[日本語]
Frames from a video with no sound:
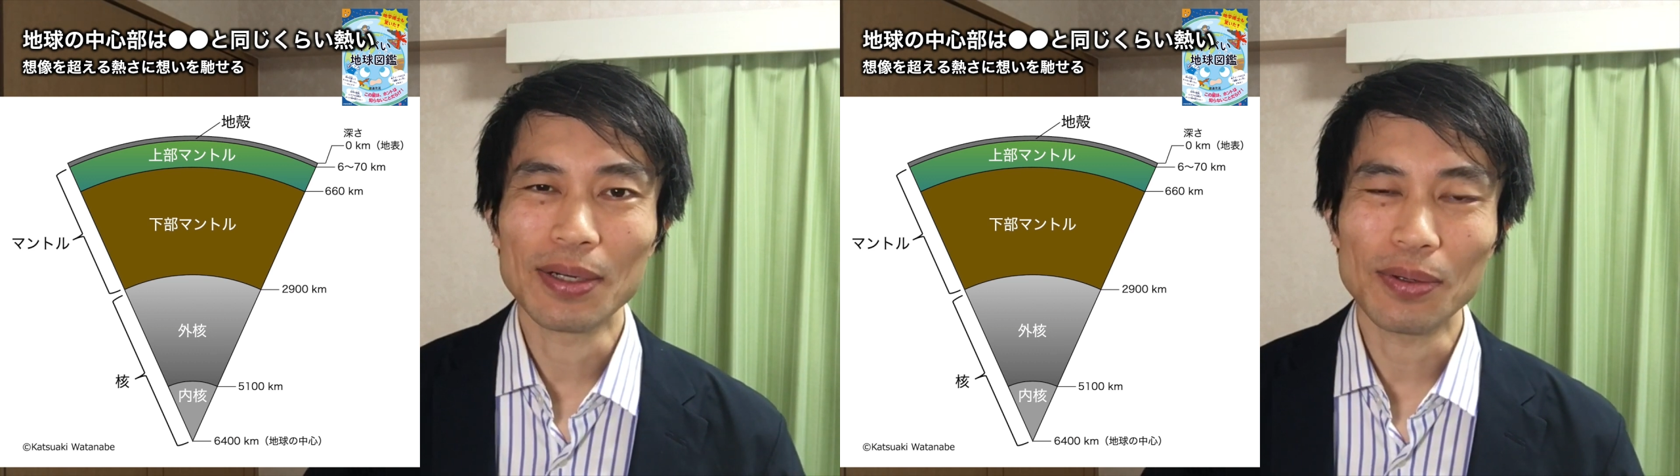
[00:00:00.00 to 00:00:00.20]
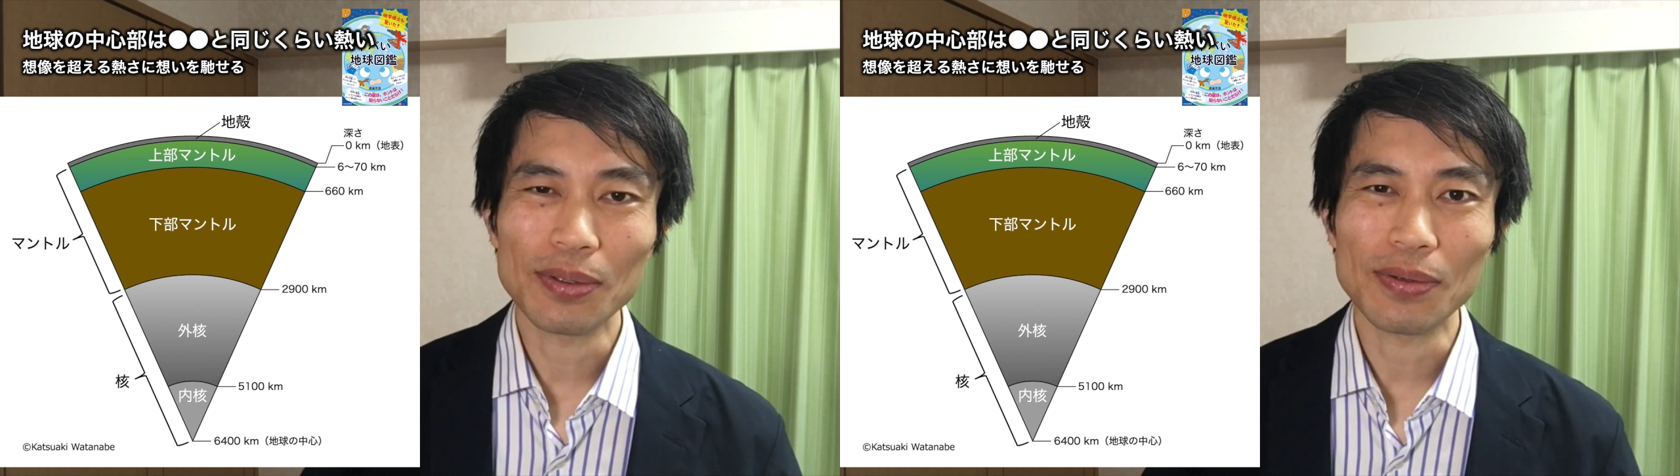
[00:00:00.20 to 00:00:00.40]

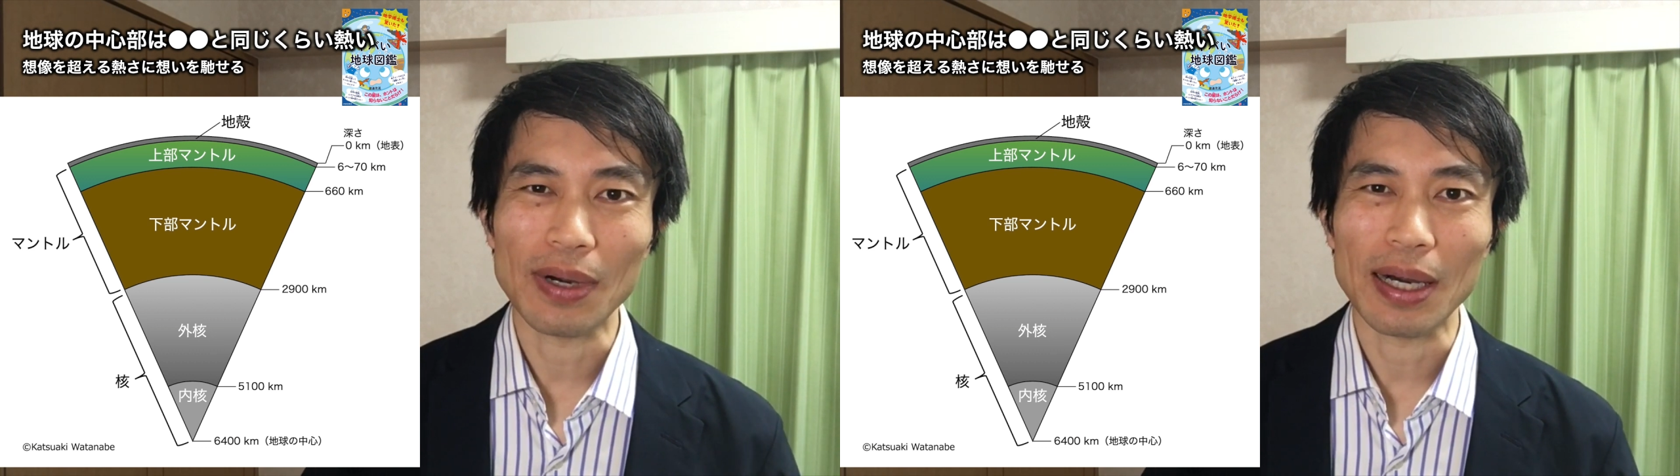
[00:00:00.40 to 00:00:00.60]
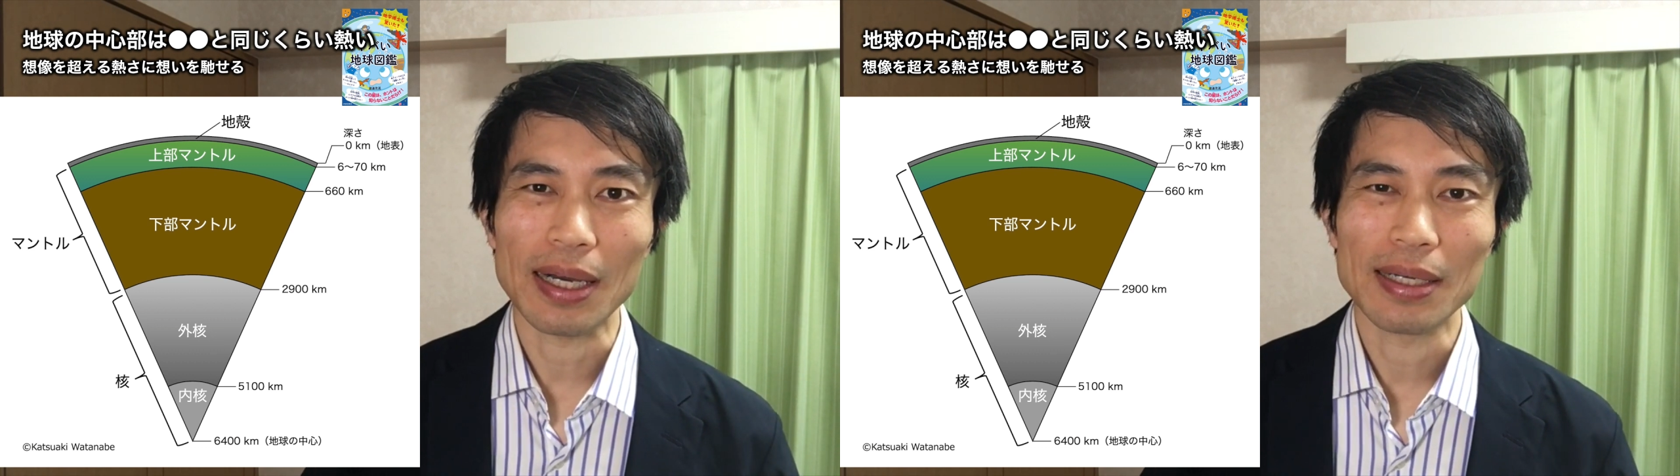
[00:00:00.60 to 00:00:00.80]
今度
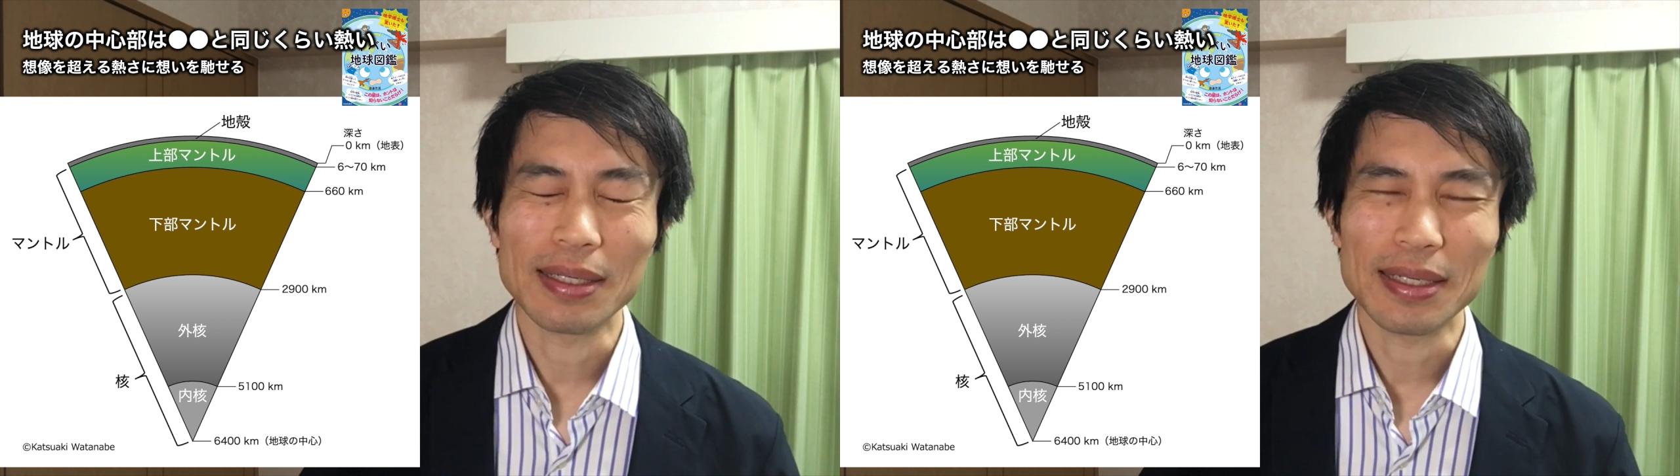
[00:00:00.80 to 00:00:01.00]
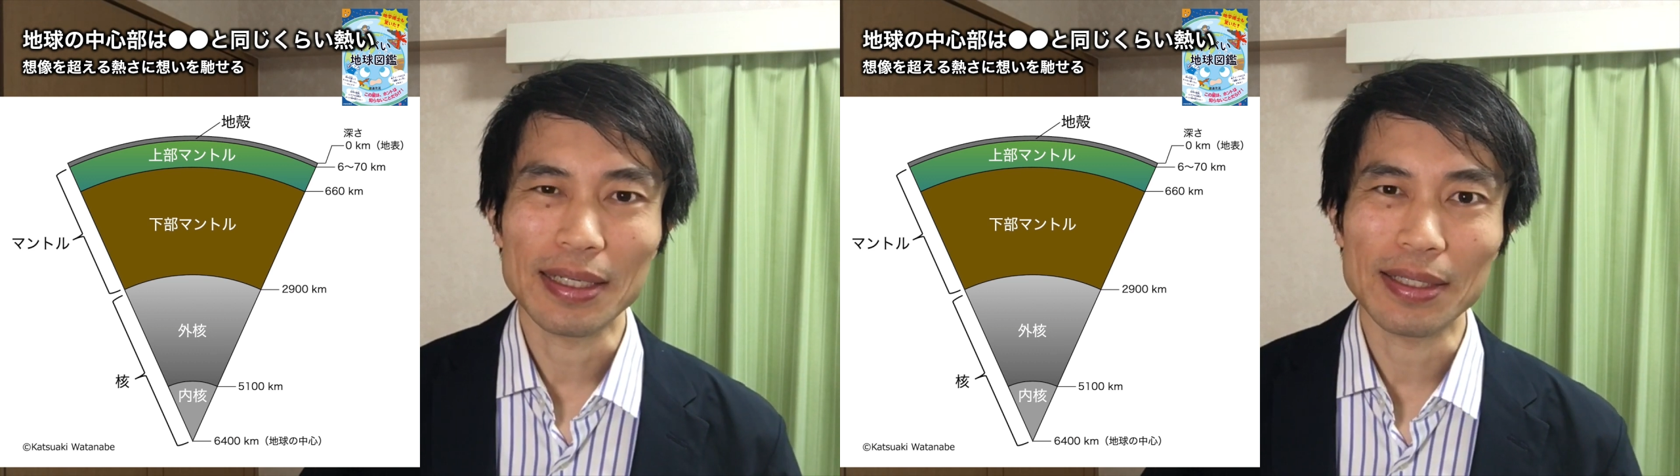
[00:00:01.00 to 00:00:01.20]
は
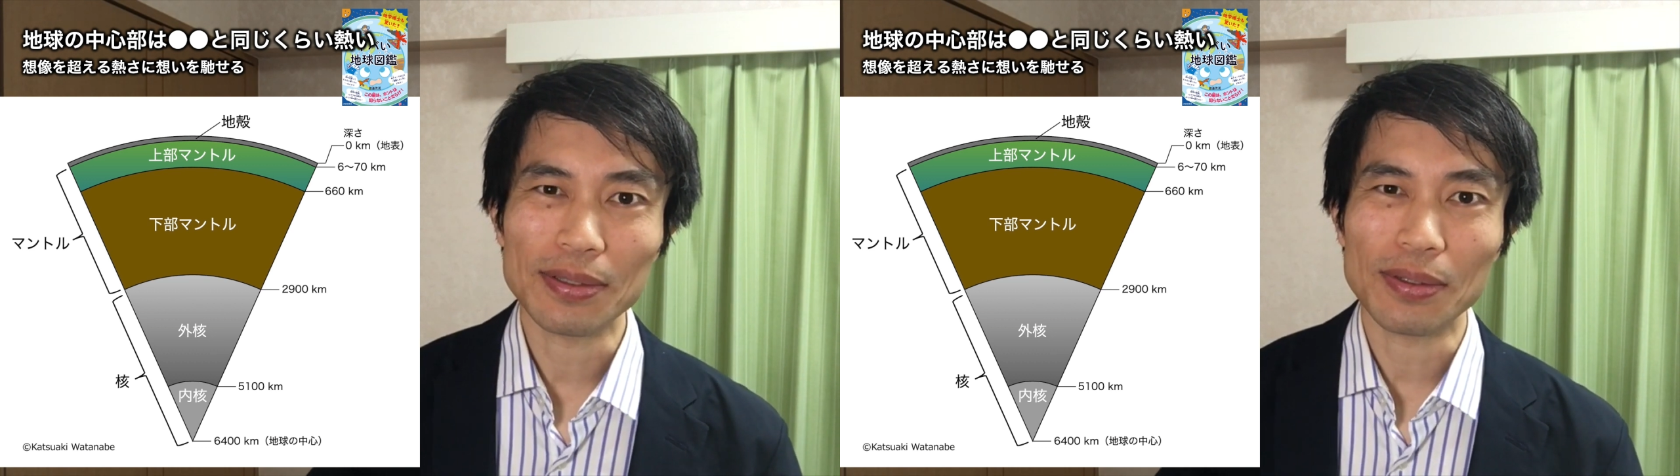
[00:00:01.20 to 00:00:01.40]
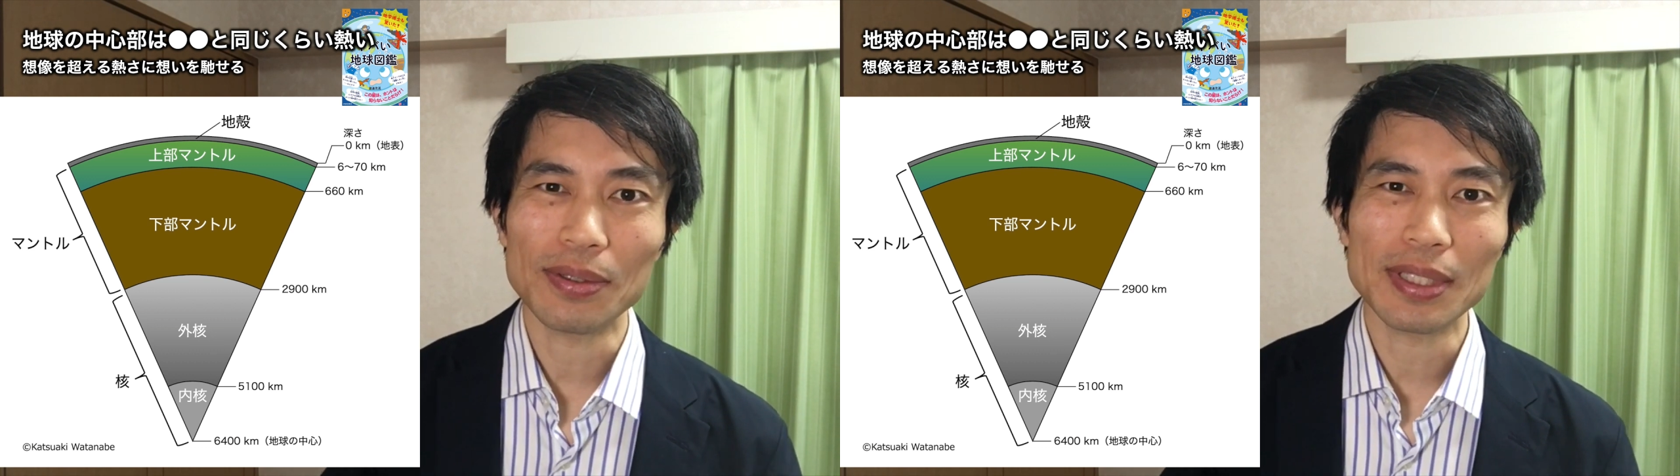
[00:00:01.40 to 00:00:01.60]
非常